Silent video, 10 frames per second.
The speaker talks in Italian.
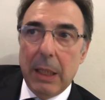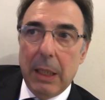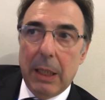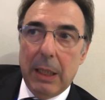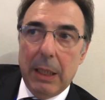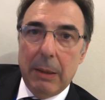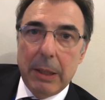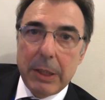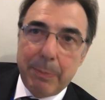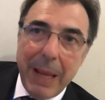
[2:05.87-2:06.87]
Eh,
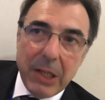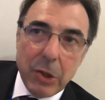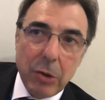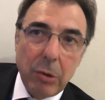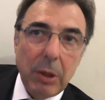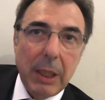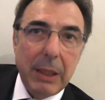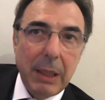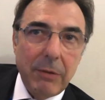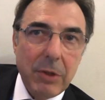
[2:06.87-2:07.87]
spesso la
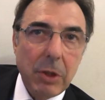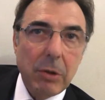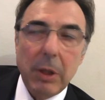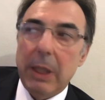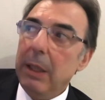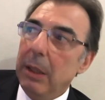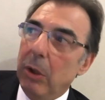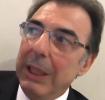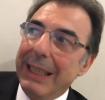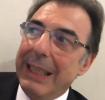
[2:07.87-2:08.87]
televisione,
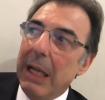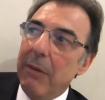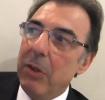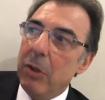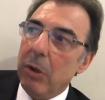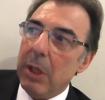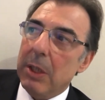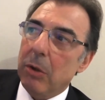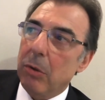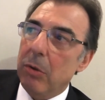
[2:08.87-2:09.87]
il televisore è
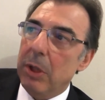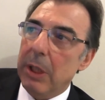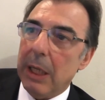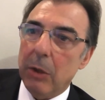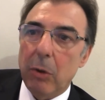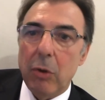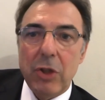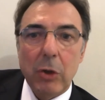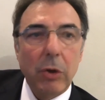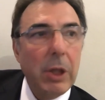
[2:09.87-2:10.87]
stato considerato
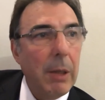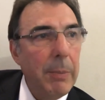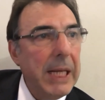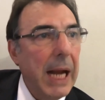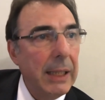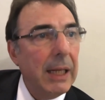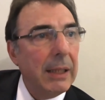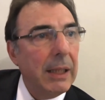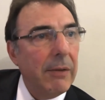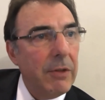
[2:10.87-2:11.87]
l'oggetto terminale della
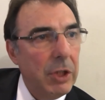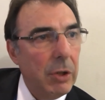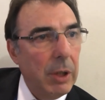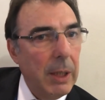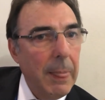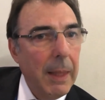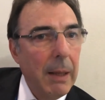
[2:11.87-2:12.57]
televisione,